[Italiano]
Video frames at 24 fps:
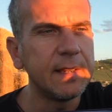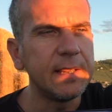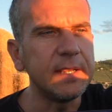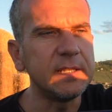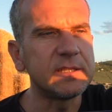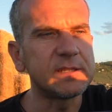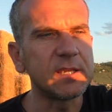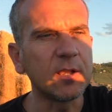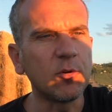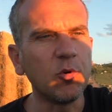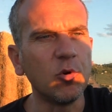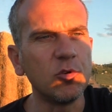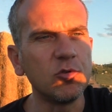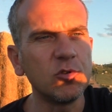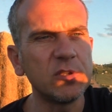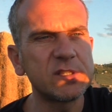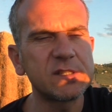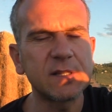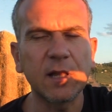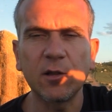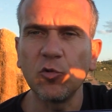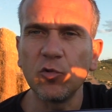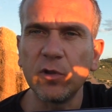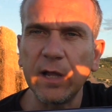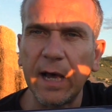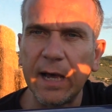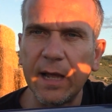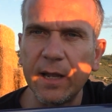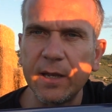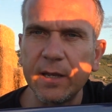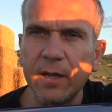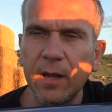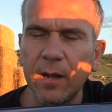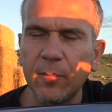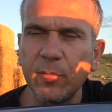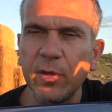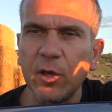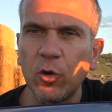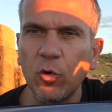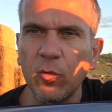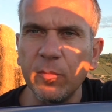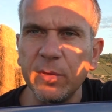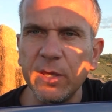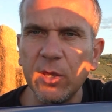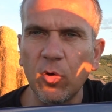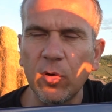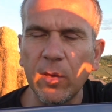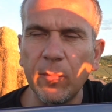e il secondo è stato Dani,
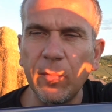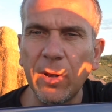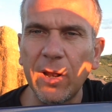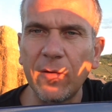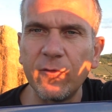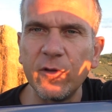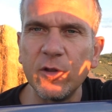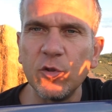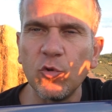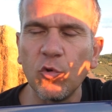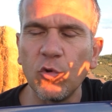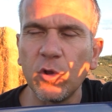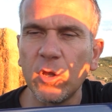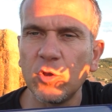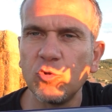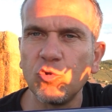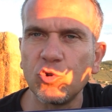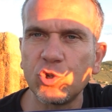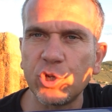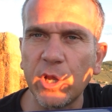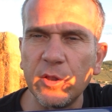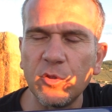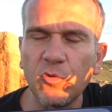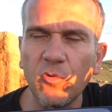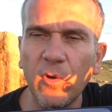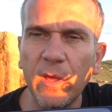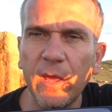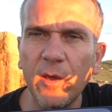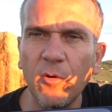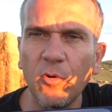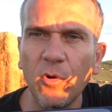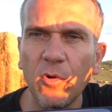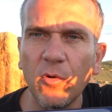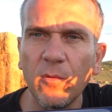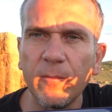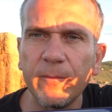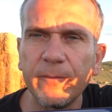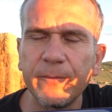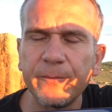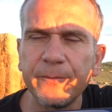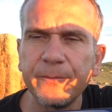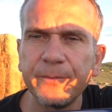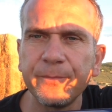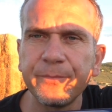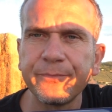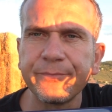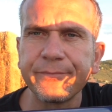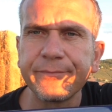l'amico mio che me l'ha venduto a 200 euro.
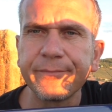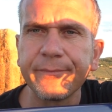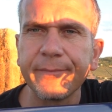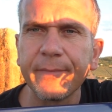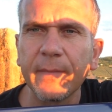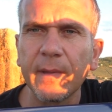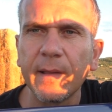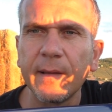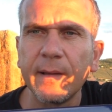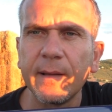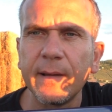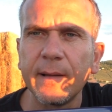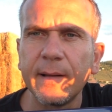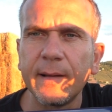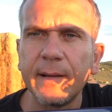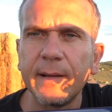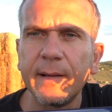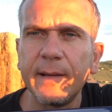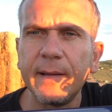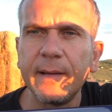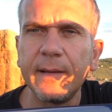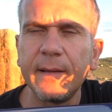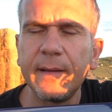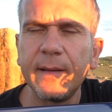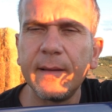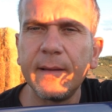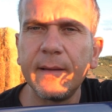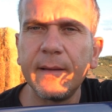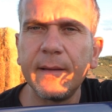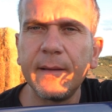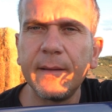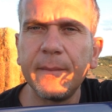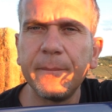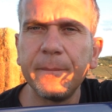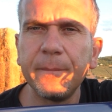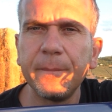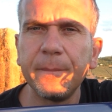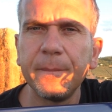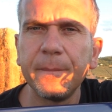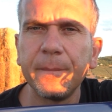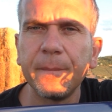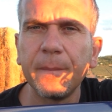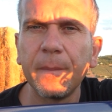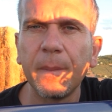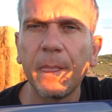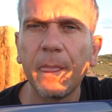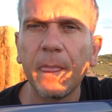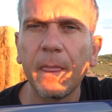Eh,
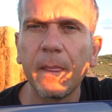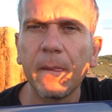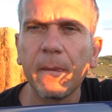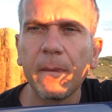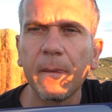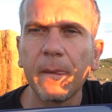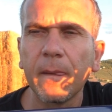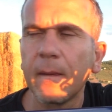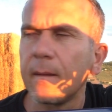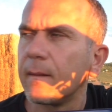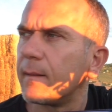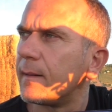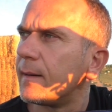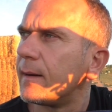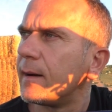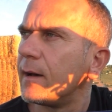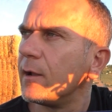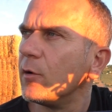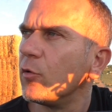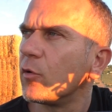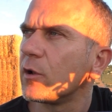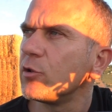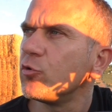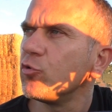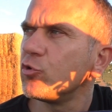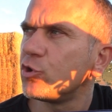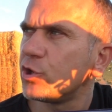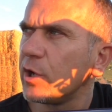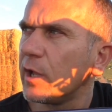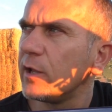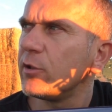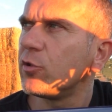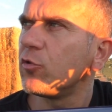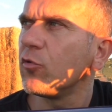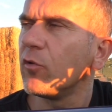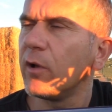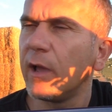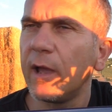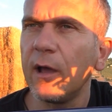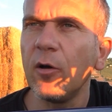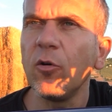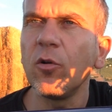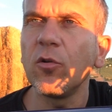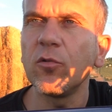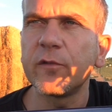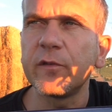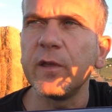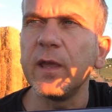allora, 200
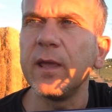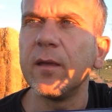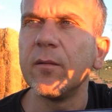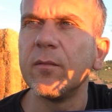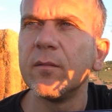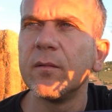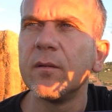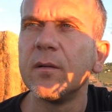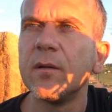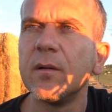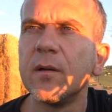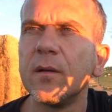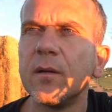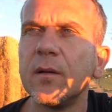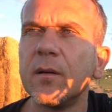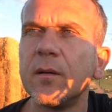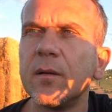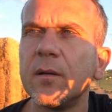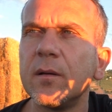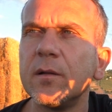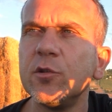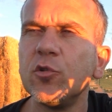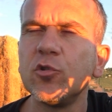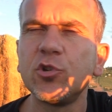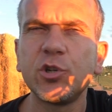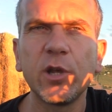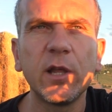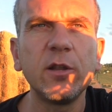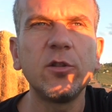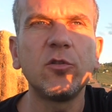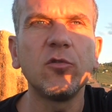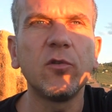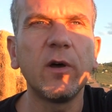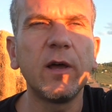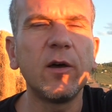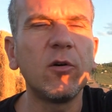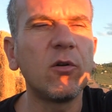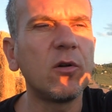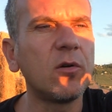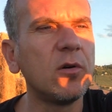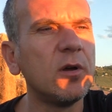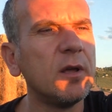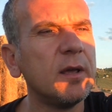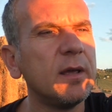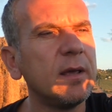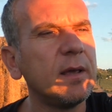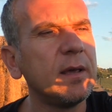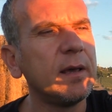euro, sì, 200 euro
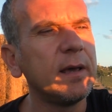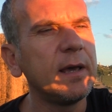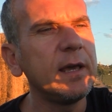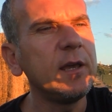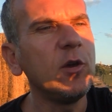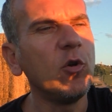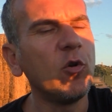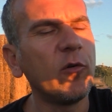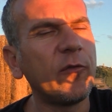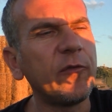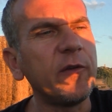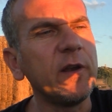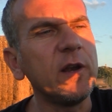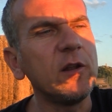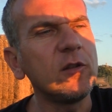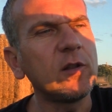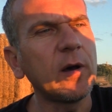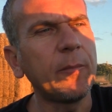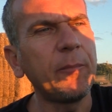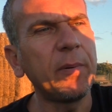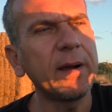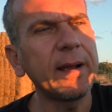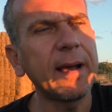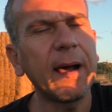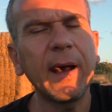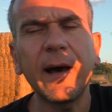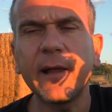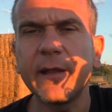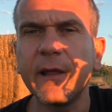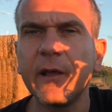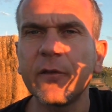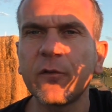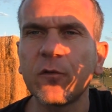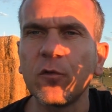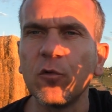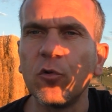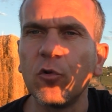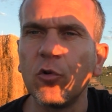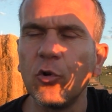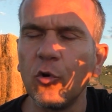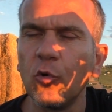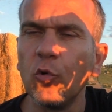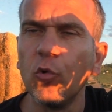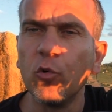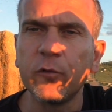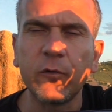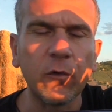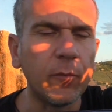e io l'ho finito a pagare, adesso
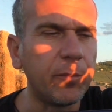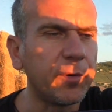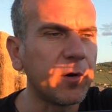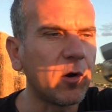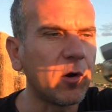lo uso,